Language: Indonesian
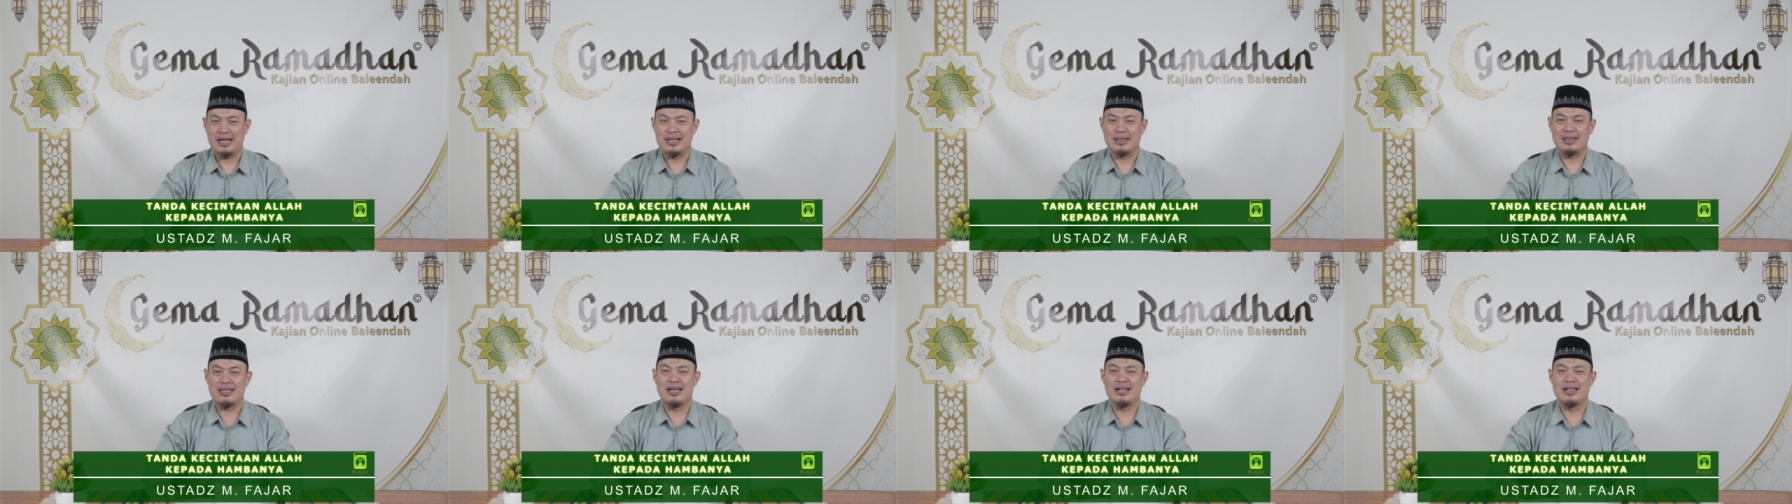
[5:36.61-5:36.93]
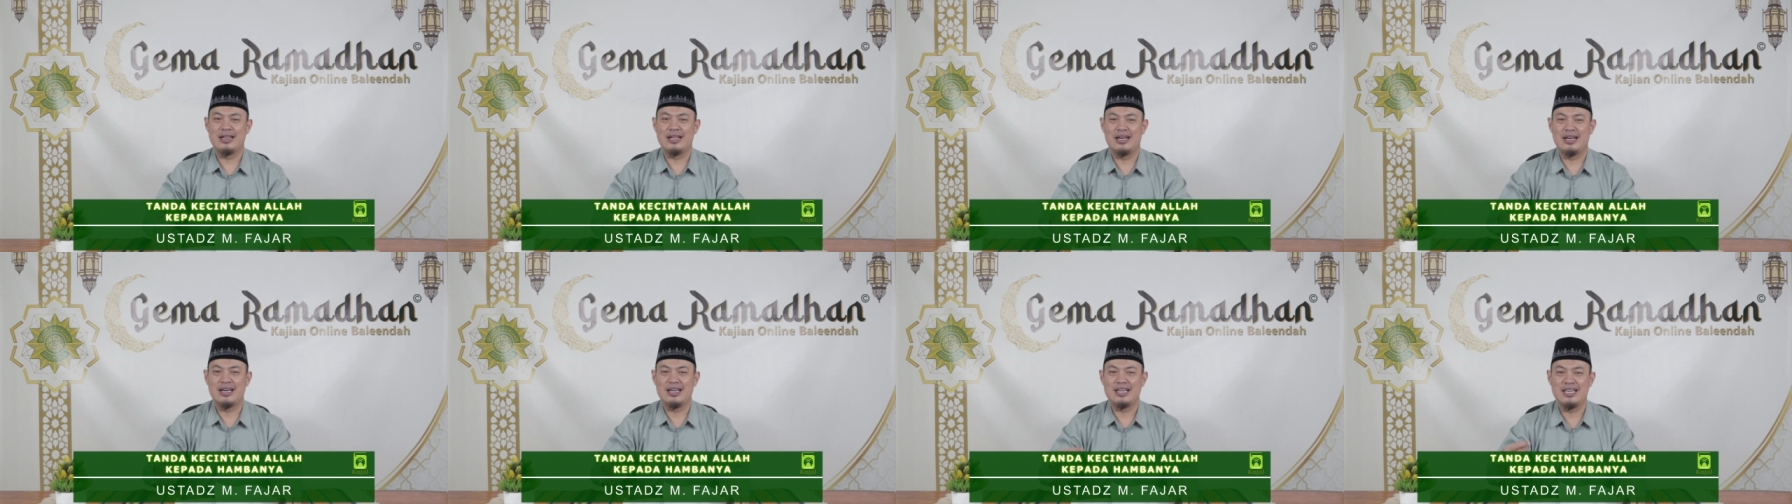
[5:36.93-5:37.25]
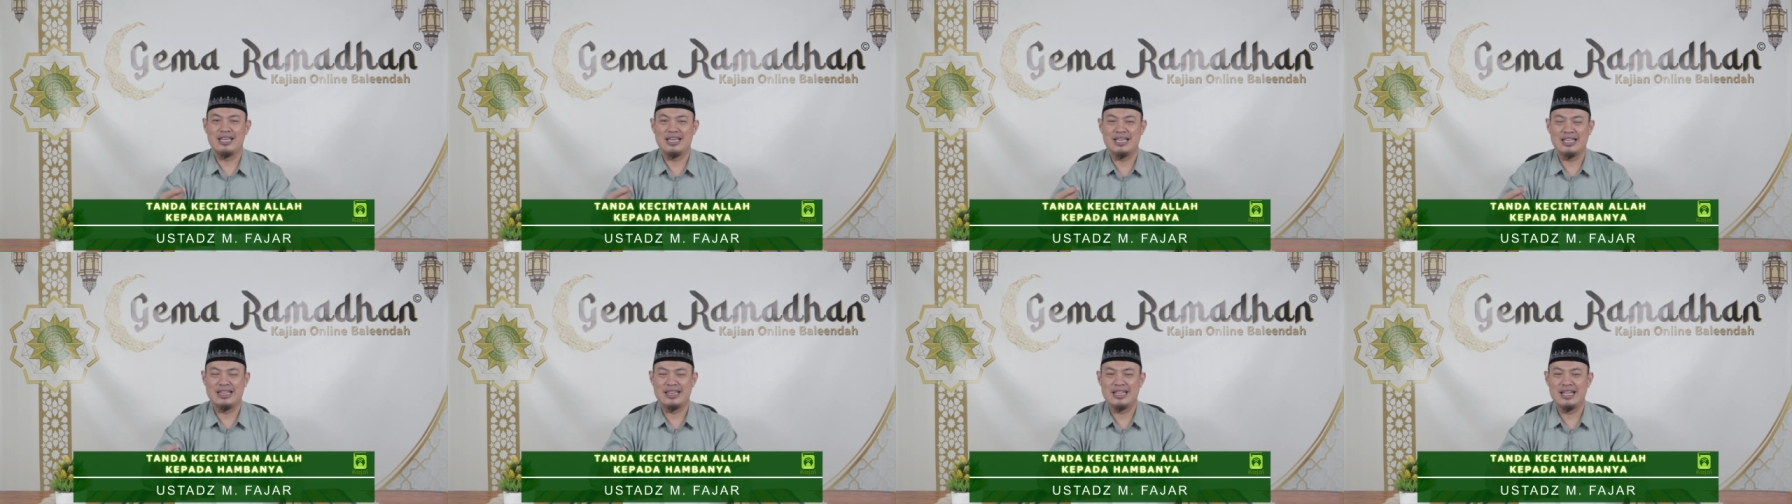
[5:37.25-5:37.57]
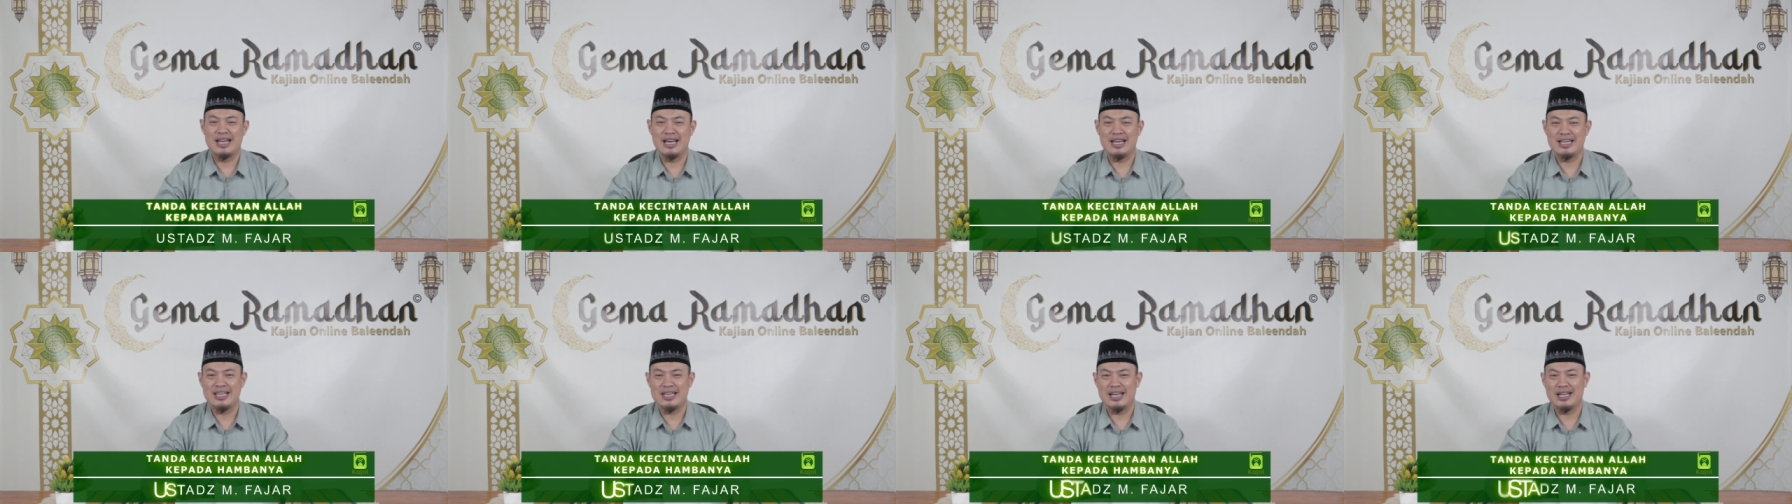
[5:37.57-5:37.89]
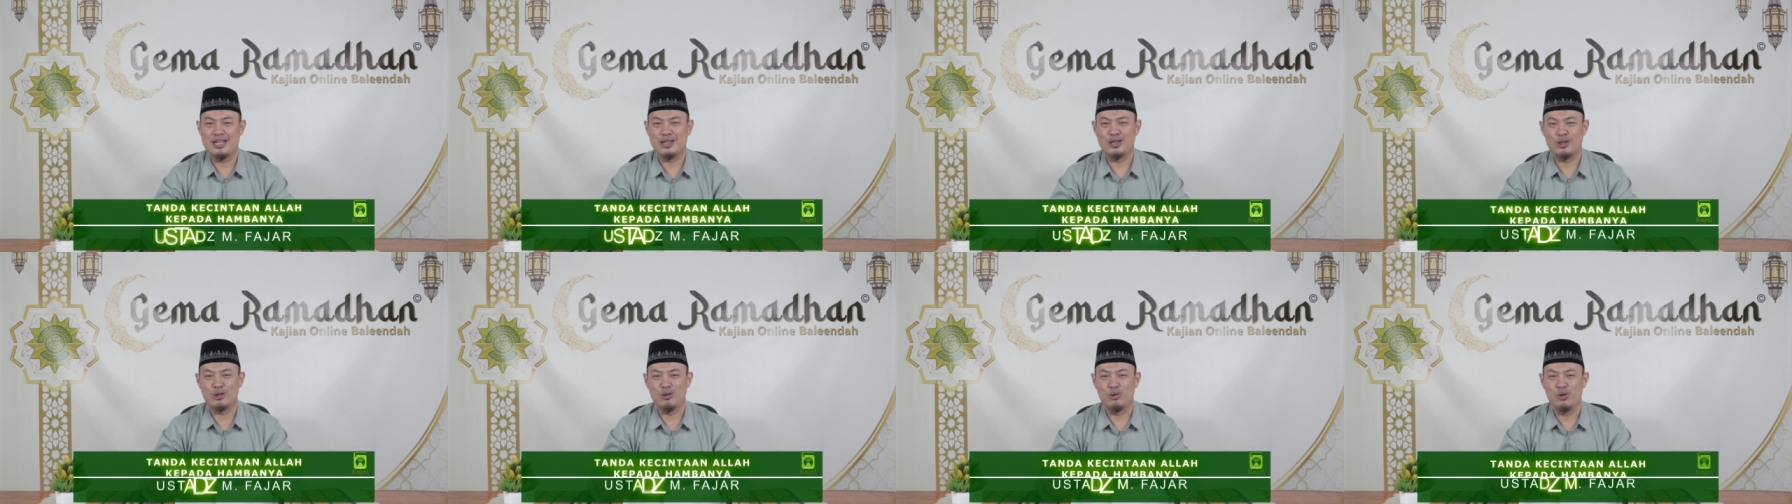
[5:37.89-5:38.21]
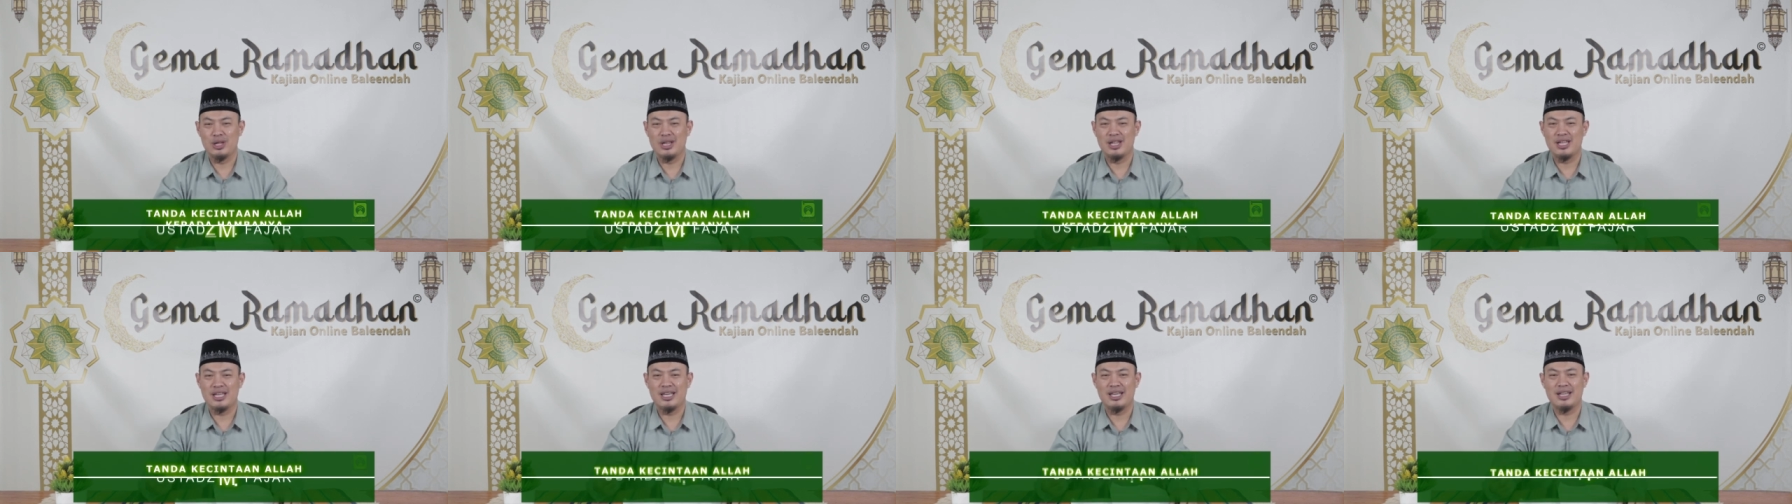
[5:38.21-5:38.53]
adalah
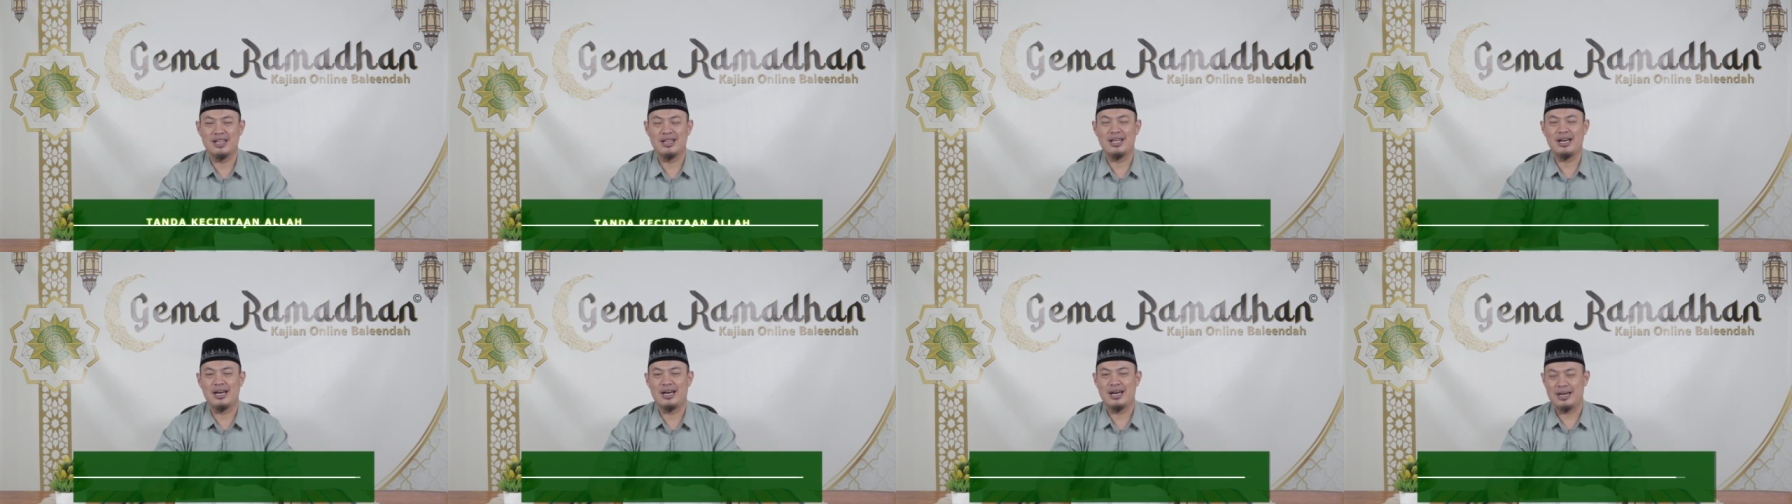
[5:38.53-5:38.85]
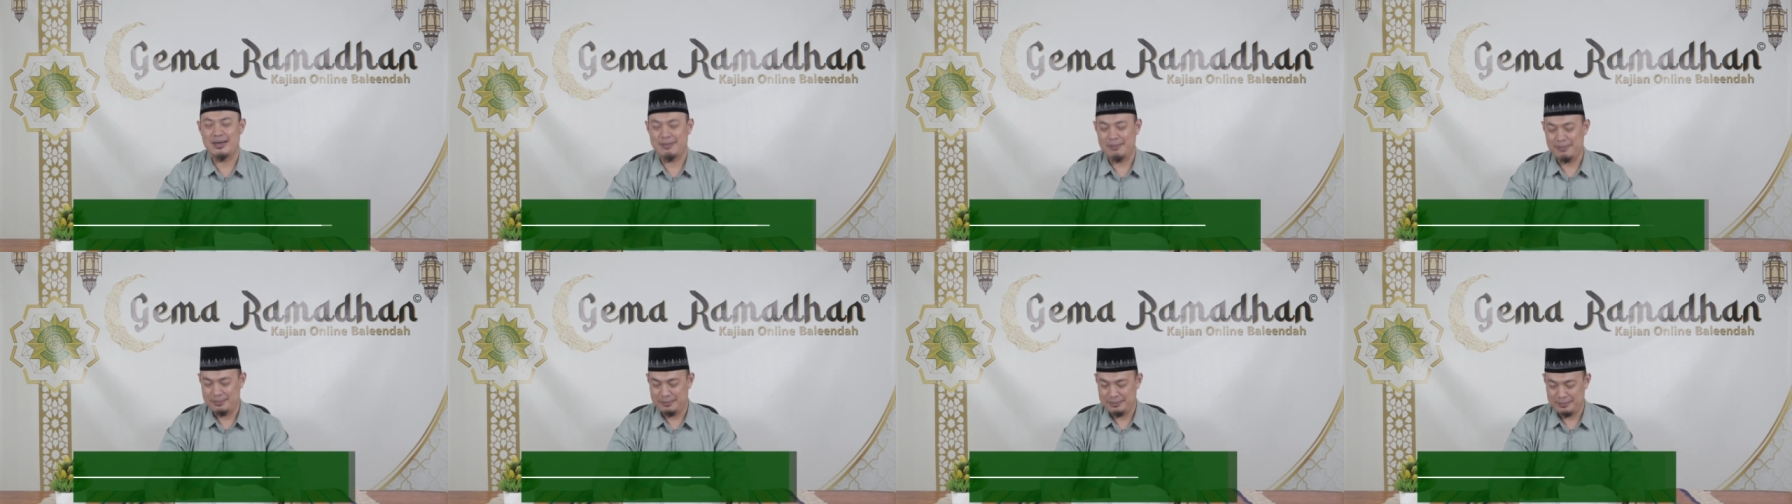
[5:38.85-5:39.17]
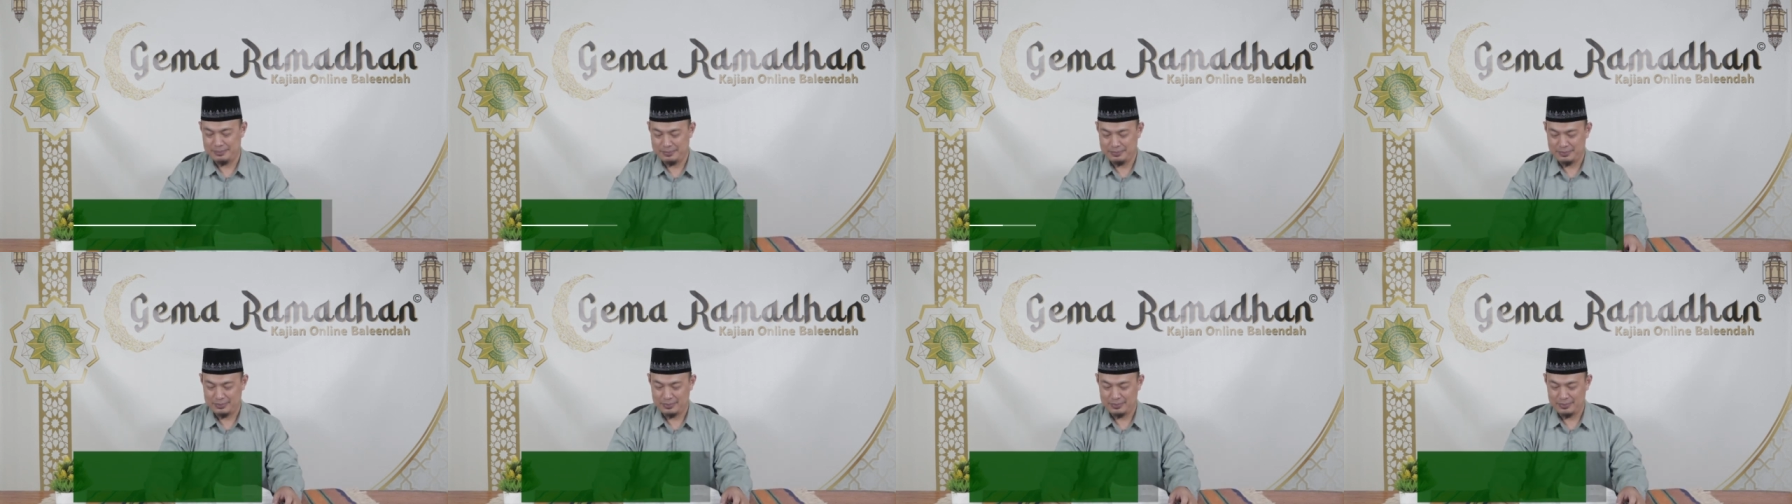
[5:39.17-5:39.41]
hidayatul ilham.